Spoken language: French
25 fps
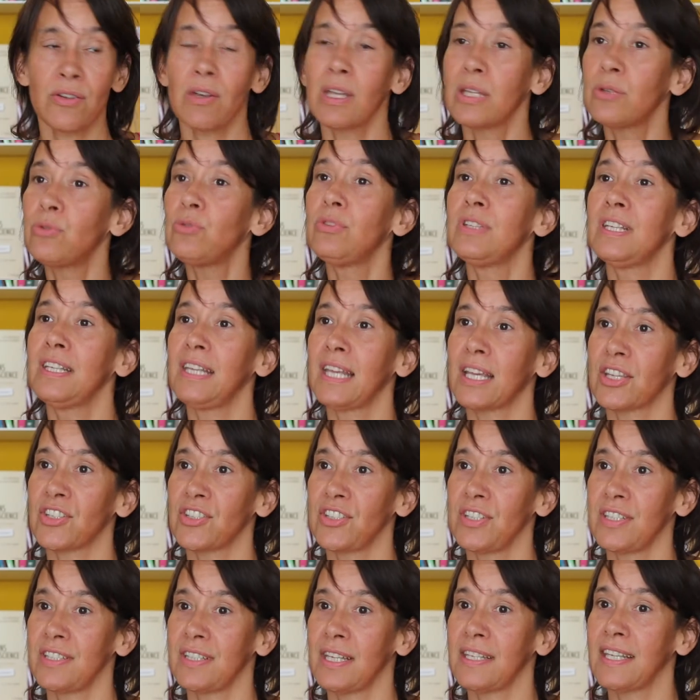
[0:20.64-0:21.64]
est une
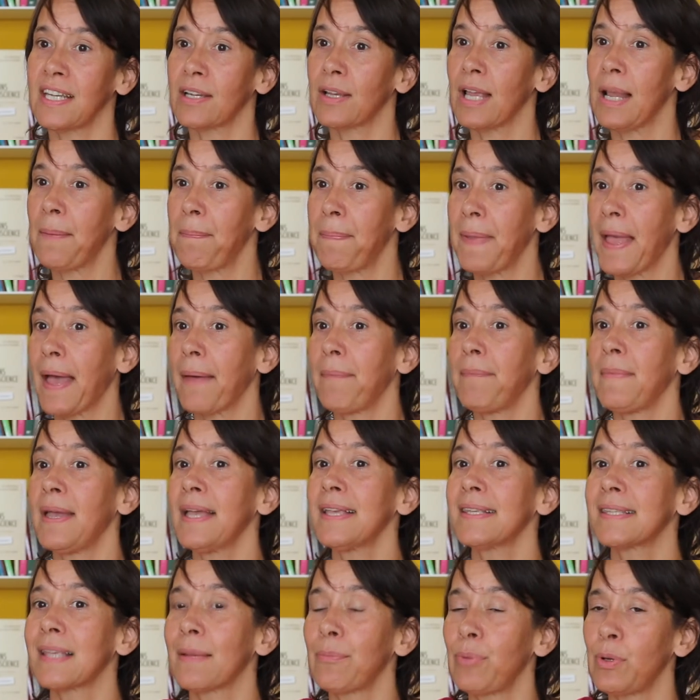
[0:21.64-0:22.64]
énergie, c'est-à-dire qu'elle
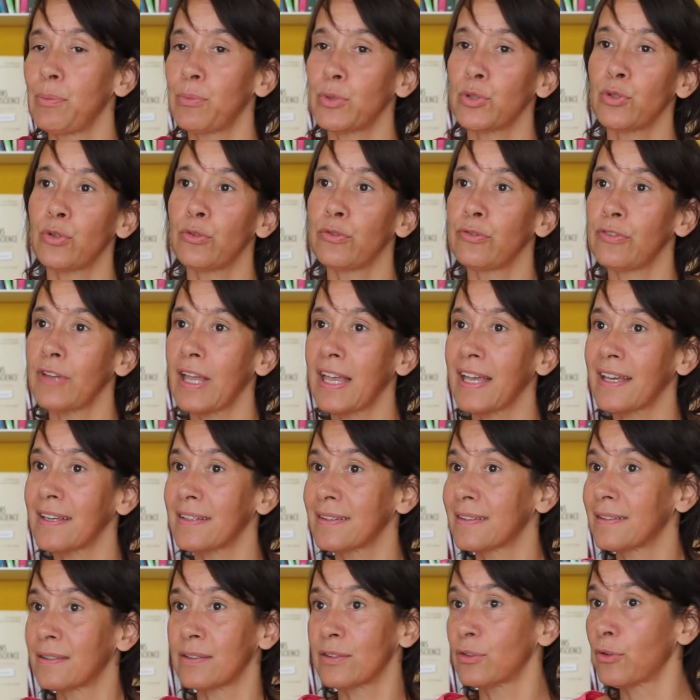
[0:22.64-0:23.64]
permet simplement de faire,
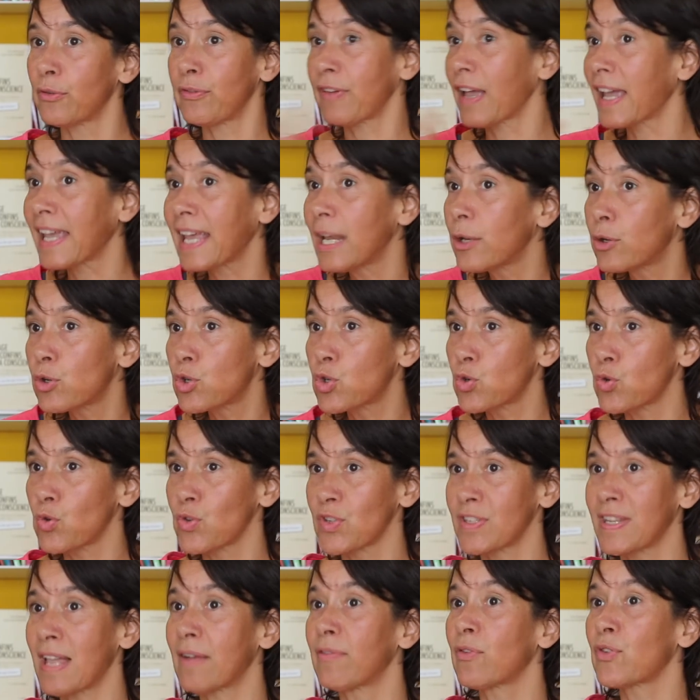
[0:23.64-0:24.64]
de faire quelque
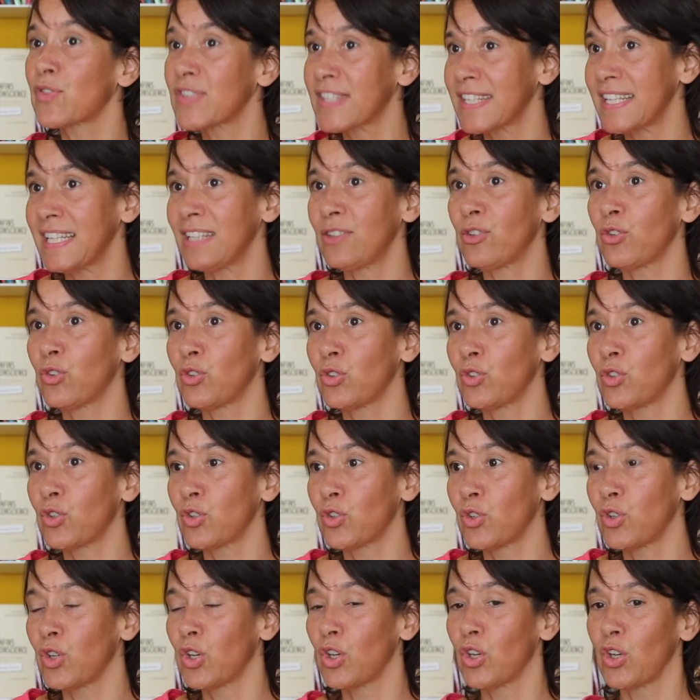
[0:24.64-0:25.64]
chose, d'avancer,
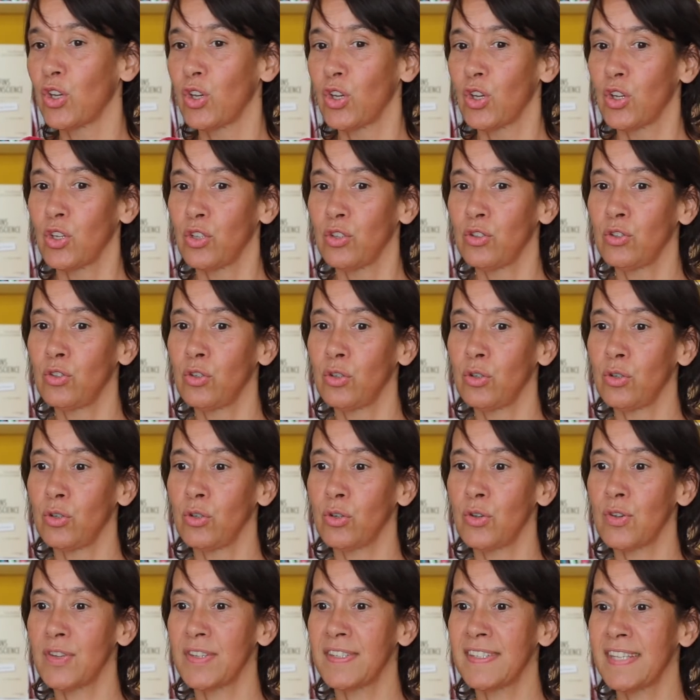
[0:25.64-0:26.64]

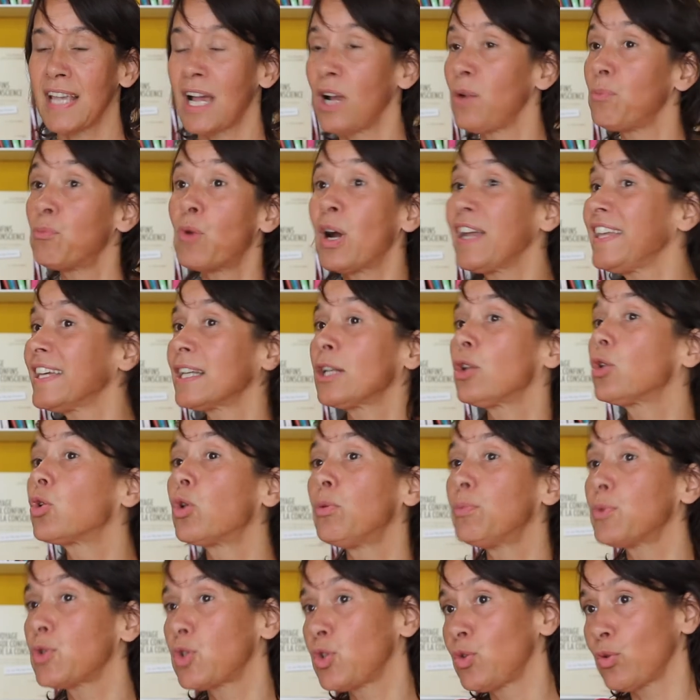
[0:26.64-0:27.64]
de, c'est un moyen de
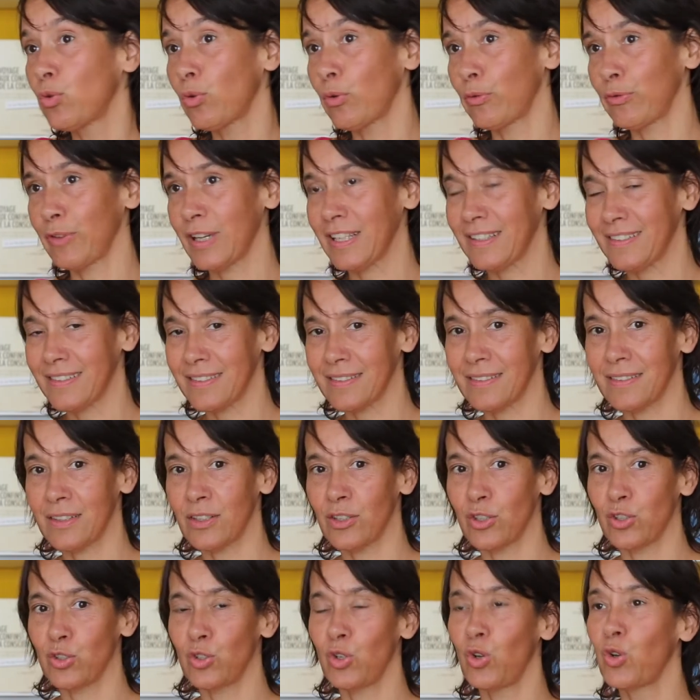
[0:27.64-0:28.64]
locomotion en fait,
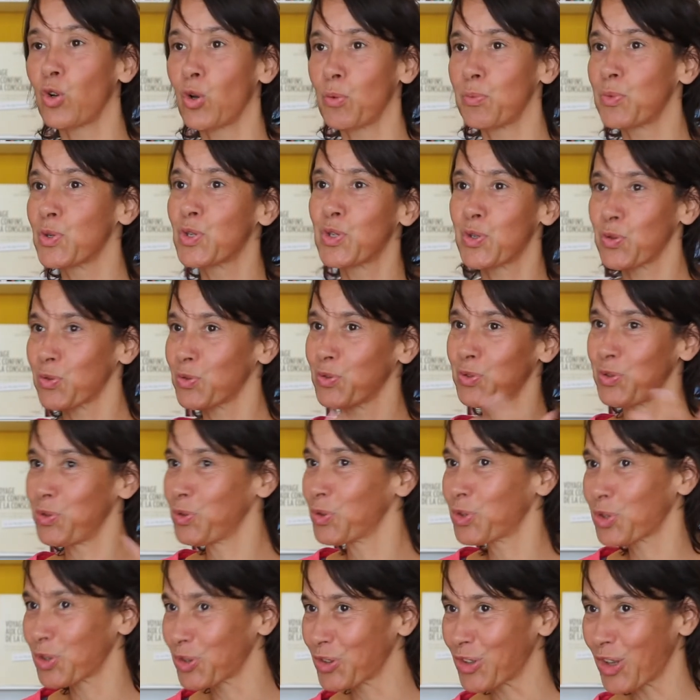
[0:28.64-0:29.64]
euh, de locomotion d'une
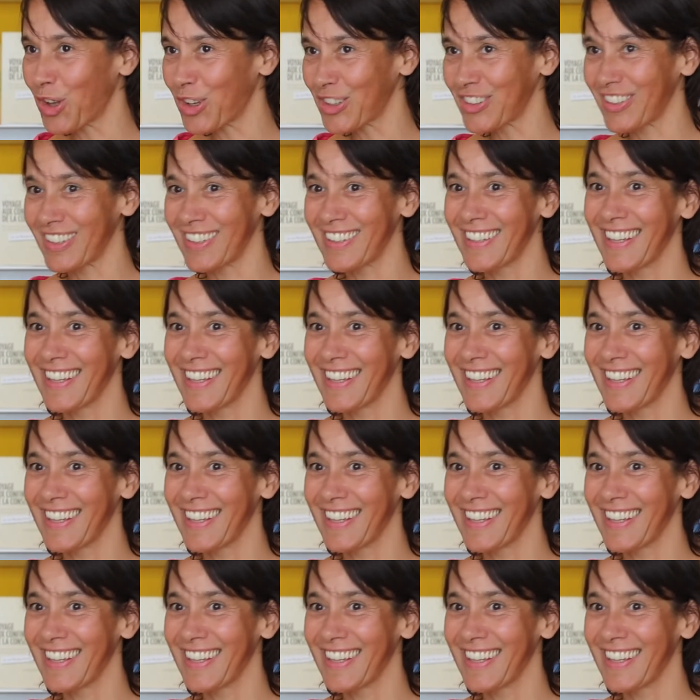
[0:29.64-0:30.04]
autre sorte.